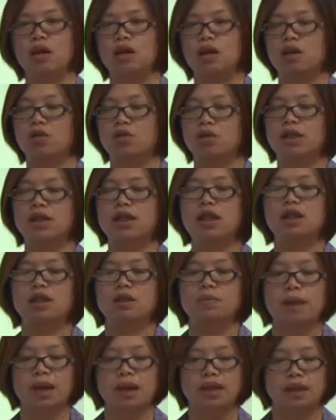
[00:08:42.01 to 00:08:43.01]
和我的现
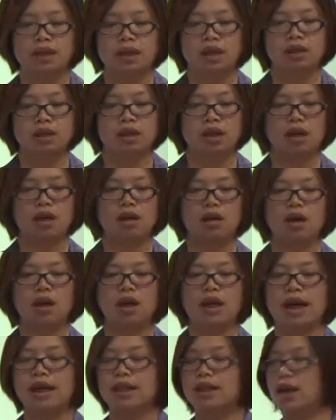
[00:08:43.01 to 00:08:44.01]
金盘点相结
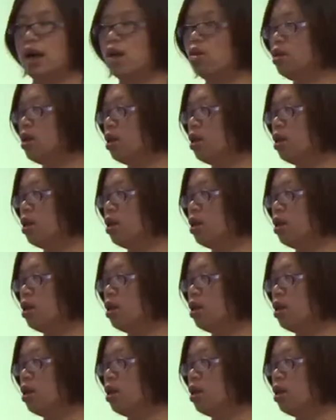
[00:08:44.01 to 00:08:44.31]
合来调